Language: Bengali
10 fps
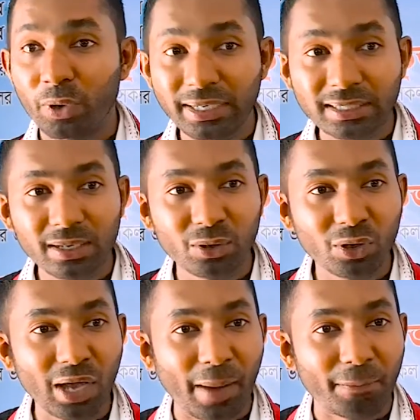ওইটা
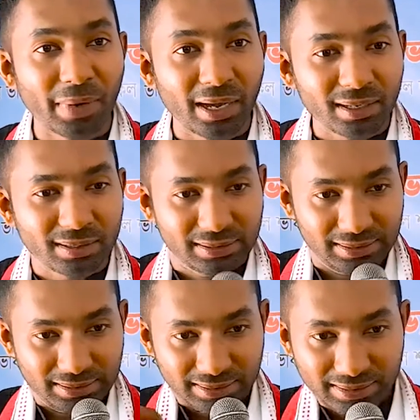হলো আপনার
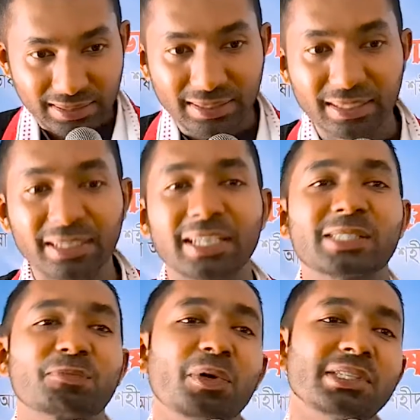
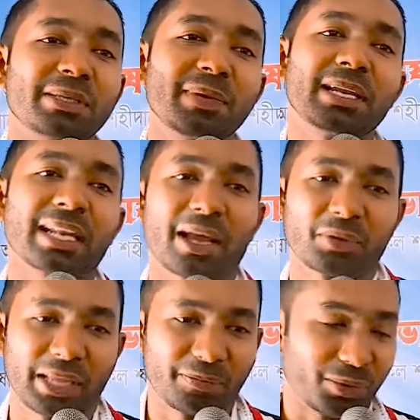রেসপন্সিবিলিটির
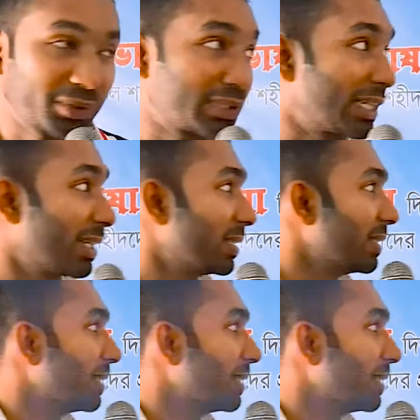আওতায় পড়ছে